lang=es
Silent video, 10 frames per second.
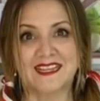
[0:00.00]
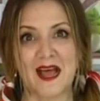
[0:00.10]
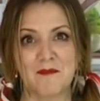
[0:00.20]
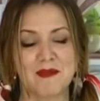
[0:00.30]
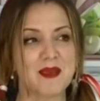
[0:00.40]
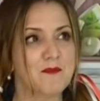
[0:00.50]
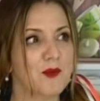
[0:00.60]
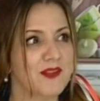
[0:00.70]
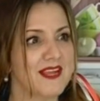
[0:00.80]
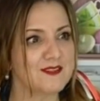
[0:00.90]
También
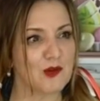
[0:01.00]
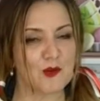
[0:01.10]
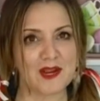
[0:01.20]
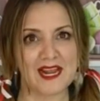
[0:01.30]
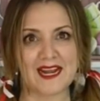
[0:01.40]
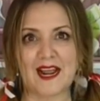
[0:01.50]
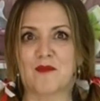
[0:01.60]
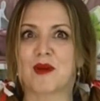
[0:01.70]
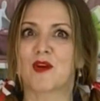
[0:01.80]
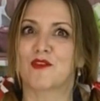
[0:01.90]
podrías colocarle a
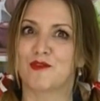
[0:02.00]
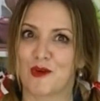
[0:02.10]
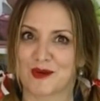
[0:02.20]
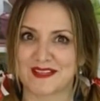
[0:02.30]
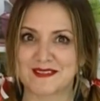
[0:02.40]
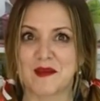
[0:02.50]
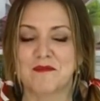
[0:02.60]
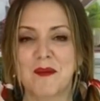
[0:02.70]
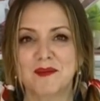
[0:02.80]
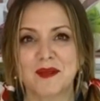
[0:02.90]
lo mejor flores.
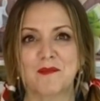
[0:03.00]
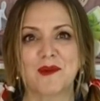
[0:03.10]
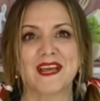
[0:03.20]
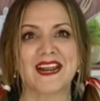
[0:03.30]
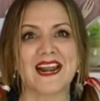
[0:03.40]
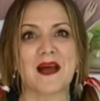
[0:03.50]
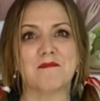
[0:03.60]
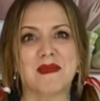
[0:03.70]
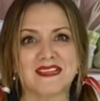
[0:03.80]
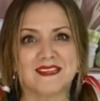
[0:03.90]
Vamos a poner
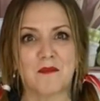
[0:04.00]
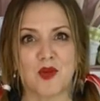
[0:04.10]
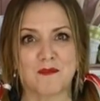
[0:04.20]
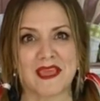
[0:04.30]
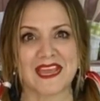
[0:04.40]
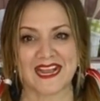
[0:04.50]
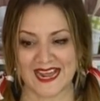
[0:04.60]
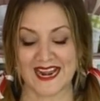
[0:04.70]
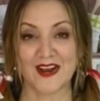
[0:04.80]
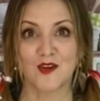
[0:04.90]
la mesa muy
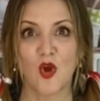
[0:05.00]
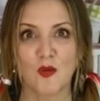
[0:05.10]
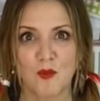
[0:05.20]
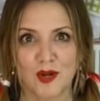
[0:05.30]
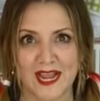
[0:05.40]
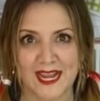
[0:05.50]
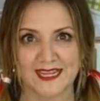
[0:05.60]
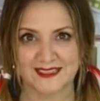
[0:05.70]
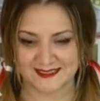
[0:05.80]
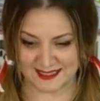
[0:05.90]
mexicana con
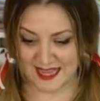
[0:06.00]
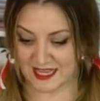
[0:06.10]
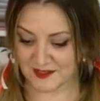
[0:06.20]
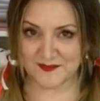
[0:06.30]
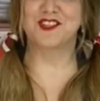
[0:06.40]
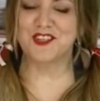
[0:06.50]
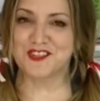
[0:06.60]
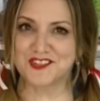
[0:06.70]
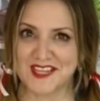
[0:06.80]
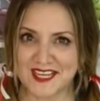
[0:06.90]
molcajetes. Yo
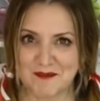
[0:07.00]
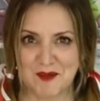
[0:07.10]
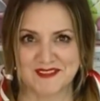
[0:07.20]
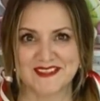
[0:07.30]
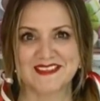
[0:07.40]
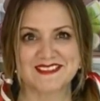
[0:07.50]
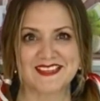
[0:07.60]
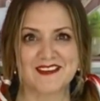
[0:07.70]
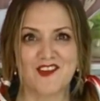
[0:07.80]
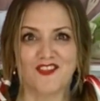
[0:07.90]
sé que me vas a
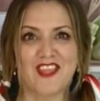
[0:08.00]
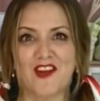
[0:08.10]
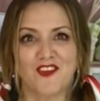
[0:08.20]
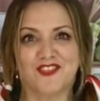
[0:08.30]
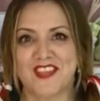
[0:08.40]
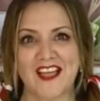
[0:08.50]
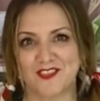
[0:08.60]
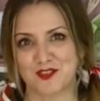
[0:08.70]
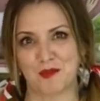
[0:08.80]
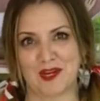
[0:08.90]
decir, no tengo
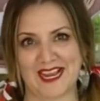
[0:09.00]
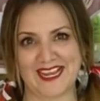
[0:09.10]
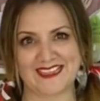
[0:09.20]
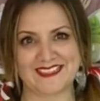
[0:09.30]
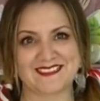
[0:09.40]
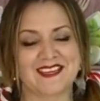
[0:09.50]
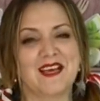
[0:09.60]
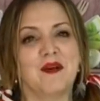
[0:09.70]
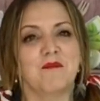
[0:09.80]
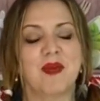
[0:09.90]
tantos molcajetes,
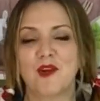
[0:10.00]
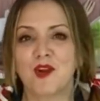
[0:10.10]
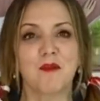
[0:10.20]
pero